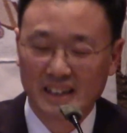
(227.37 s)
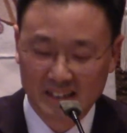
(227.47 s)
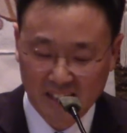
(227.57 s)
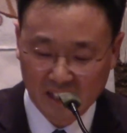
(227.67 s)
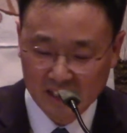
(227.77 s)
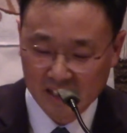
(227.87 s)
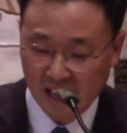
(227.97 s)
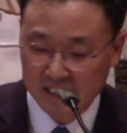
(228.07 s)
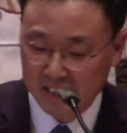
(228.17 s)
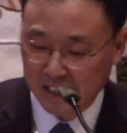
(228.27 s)
제가 그
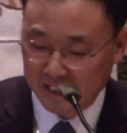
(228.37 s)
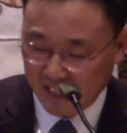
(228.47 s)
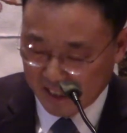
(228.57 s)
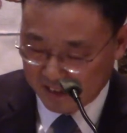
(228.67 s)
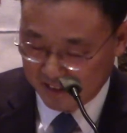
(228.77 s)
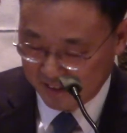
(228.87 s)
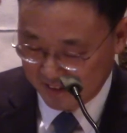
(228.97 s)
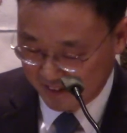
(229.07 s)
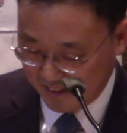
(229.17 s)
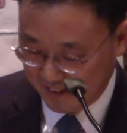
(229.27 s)
한 장딱
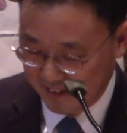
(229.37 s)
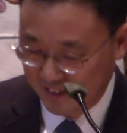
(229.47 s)
어,